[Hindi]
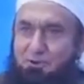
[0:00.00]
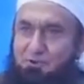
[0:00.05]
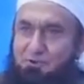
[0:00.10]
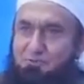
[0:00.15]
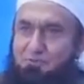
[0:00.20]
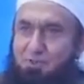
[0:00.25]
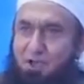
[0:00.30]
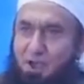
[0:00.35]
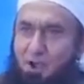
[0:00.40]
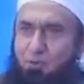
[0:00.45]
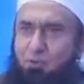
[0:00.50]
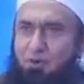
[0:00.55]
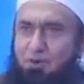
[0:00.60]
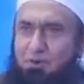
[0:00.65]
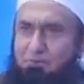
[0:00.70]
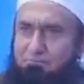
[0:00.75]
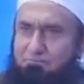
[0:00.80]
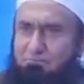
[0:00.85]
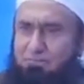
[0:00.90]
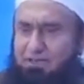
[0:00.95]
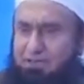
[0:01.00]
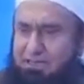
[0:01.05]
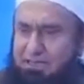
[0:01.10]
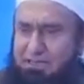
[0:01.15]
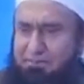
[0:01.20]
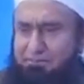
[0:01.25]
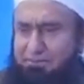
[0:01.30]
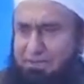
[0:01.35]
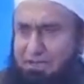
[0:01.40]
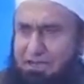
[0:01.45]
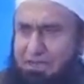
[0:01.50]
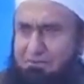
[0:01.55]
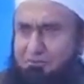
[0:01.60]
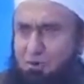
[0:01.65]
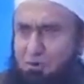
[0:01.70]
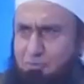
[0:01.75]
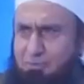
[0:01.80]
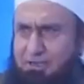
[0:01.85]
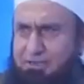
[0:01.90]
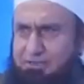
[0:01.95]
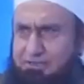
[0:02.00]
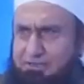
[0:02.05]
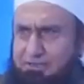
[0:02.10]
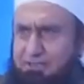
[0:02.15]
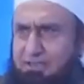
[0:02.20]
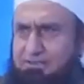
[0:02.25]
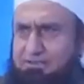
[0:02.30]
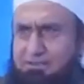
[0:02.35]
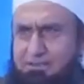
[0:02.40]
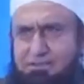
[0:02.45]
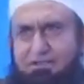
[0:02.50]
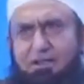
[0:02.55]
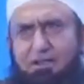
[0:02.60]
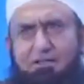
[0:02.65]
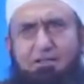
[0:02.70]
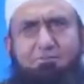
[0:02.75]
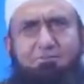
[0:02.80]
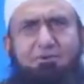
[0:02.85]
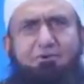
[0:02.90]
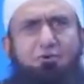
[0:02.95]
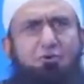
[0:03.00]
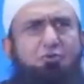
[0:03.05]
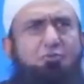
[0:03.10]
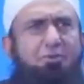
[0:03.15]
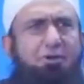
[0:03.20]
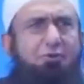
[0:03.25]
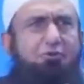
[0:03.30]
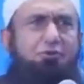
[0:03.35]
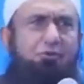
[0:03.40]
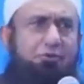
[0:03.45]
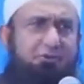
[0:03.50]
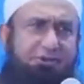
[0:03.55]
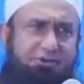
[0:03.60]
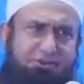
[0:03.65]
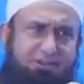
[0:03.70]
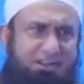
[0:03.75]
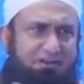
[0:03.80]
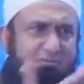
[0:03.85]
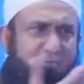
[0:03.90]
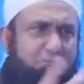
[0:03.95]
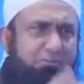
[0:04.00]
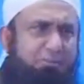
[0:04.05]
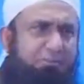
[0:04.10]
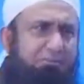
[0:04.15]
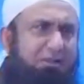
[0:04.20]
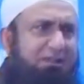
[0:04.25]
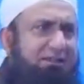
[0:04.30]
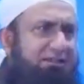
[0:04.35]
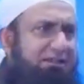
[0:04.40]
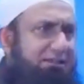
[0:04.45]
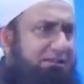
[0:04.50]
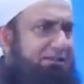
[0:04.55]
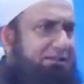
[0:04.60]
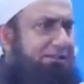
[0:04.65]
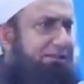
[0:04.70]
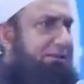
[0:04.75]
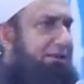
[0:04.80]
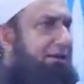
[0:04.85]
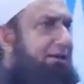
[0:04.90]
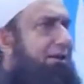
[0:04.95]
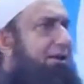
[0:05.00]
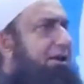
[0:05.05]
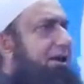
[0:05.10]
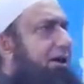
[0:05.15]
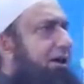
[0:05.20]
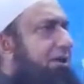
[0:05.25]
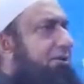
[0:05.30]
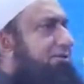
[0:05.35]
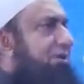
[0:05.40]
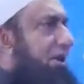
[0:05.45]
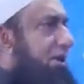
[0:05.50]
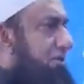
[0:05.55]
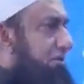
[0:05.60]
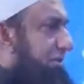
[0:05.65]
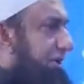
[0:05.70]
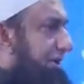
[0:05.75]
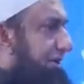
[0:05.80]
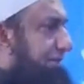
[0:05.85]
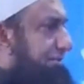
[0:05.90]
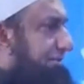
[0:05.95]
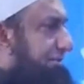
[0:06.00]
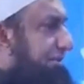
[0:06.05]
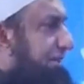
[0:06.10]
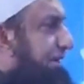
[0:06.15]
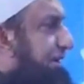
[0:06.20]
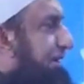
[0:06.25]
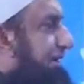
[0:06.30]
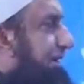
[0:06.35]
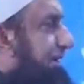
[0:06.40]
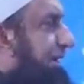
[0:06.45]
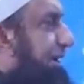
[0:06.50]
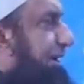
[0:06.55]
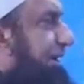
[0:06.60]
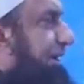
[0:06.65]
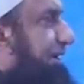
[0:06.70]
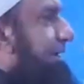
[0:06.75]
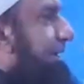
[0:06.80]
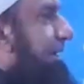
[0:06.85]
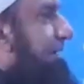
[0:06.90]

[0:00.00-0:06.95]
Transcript: और हवा करीब करीब उम्र थी हज़रत आदम की उम्र तो किताबों में मिल जाती है हज़ार बरस लेकिन